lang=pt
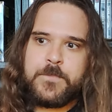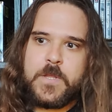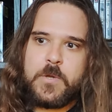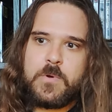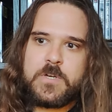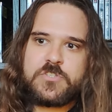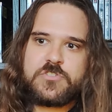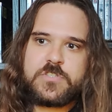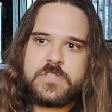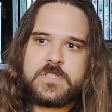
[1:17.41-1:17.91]

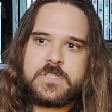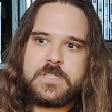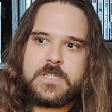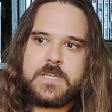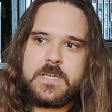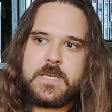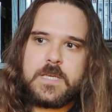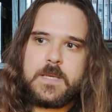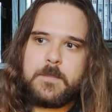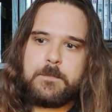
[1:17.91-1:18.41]
eu acho
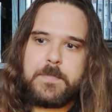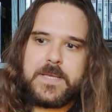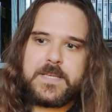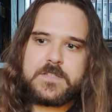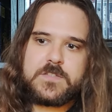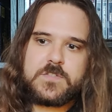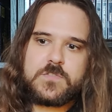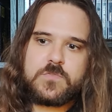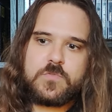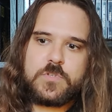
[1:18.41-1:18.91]
que a
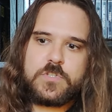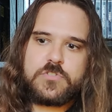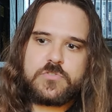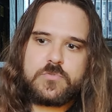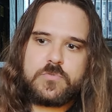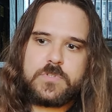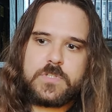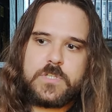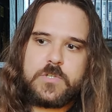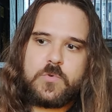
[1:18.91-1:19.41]

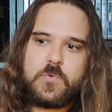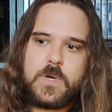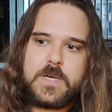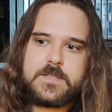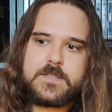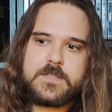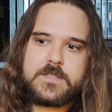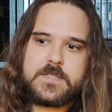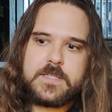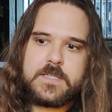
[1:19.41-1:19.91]
PS2
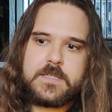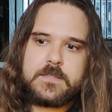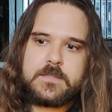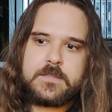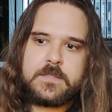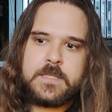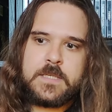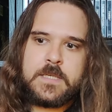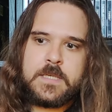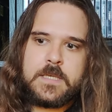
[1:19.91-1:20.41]
continua a
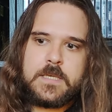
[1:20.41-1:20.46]
ser